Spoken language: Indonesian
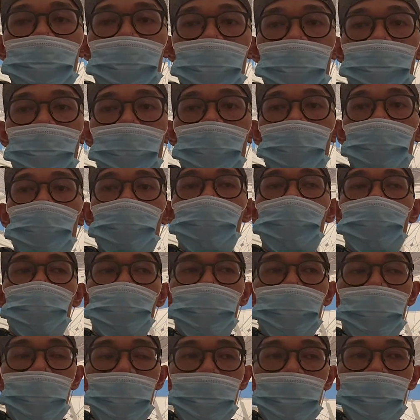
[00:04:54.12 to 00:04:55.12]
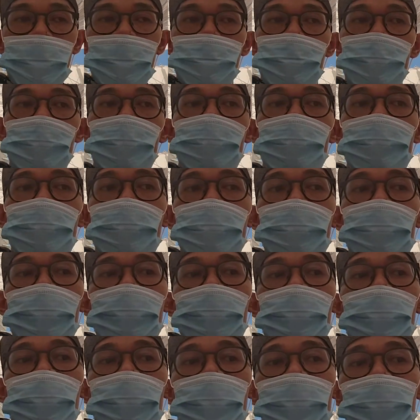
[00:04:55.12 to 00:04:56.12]
eh, menunjukkan
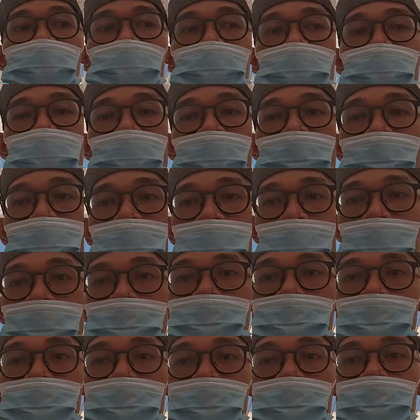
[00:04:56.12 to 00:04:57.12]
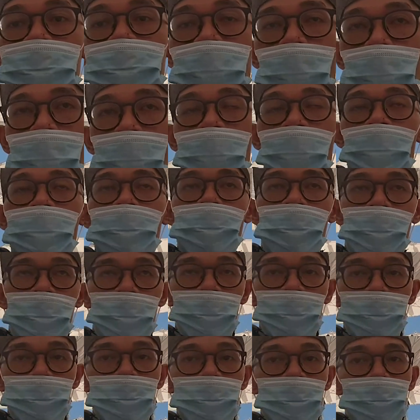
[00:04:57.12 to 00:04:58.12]
eh, aplikasi Tawakalna.
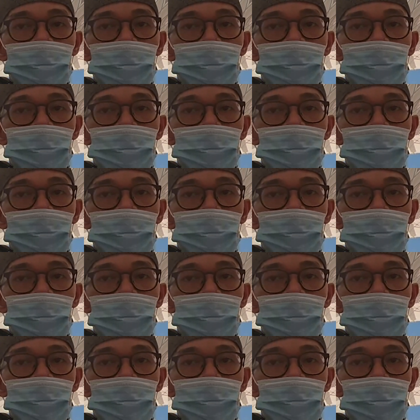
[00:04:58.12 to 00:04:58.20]
Ya,